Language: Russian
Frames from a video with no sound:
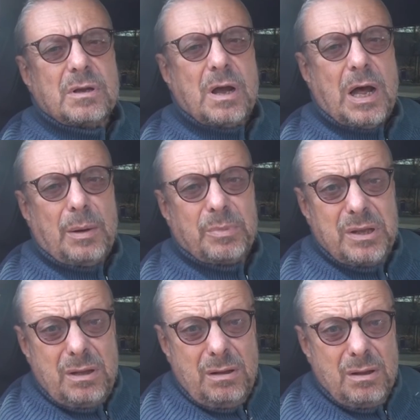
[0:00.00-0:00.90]

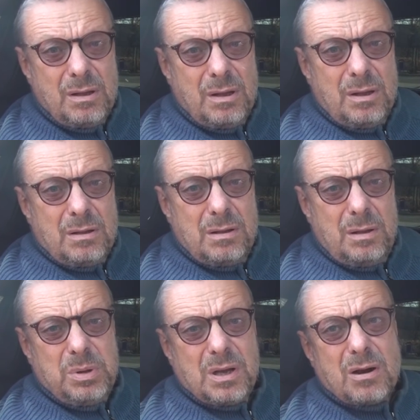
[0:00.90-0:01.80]
камни
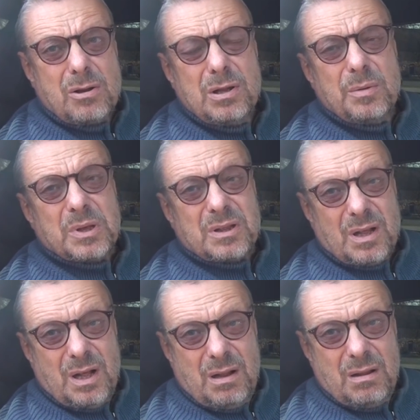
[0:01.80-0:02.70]
и благородные
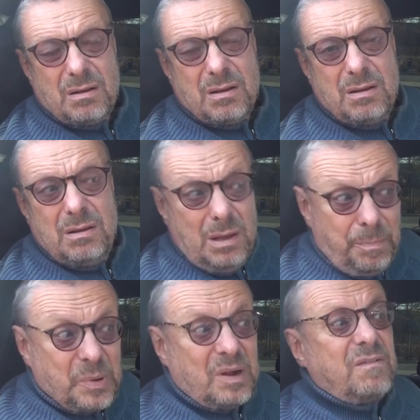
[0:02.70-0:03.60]
металлы
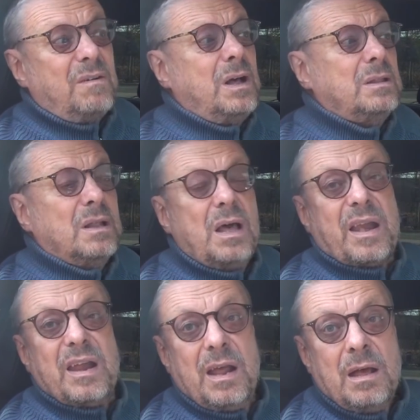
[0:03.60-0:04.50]
и права на
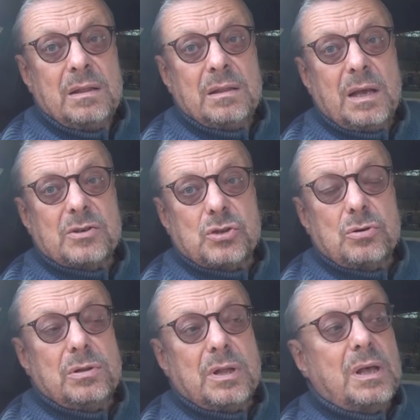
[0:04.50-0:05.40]
ри на
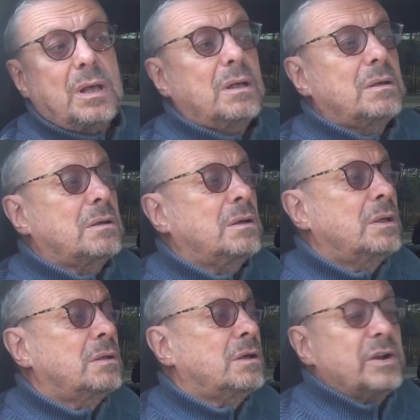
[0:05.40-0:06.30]
что? На э,
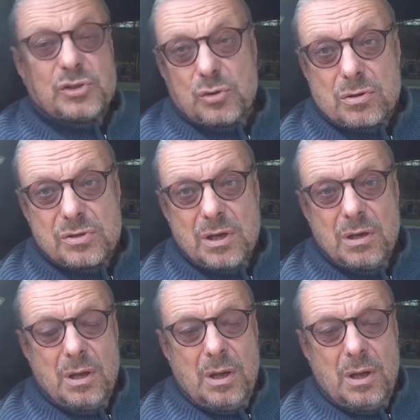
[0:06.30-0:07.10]
ресурсы.